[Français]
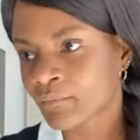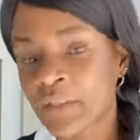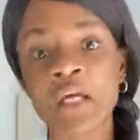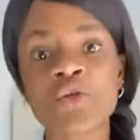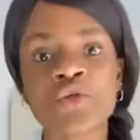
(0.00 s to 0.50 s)

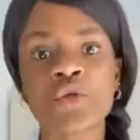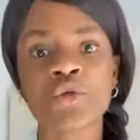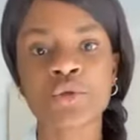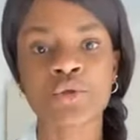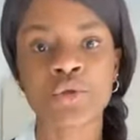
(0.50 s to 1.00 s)
il y a une
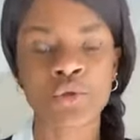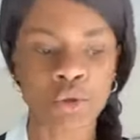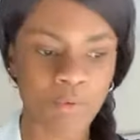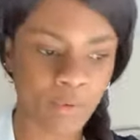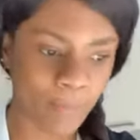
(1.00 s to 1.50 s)
chose que je ne
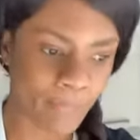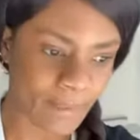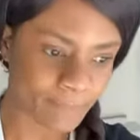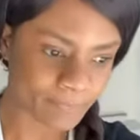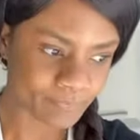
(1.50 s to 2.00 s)
comprends pas.